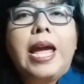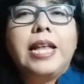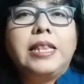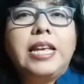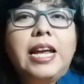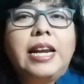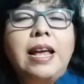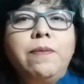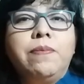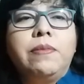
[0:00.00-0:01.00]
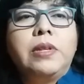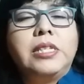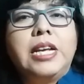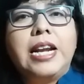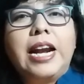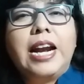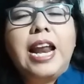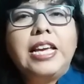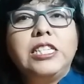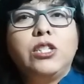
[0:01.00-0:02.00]
En Tierra se narra
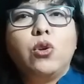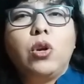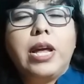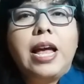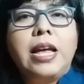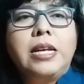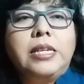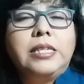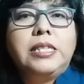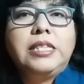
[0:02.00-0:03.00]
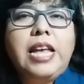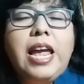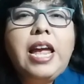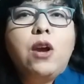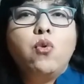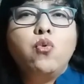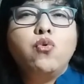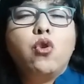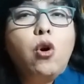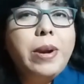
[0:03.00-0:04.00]
la historia de
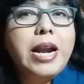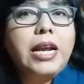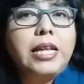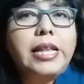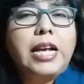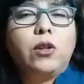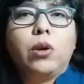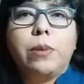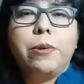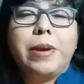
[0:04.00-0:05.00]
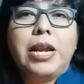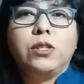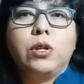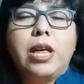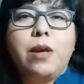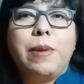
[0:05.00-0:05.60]
un joven arquitecto que vive en la Ciudad de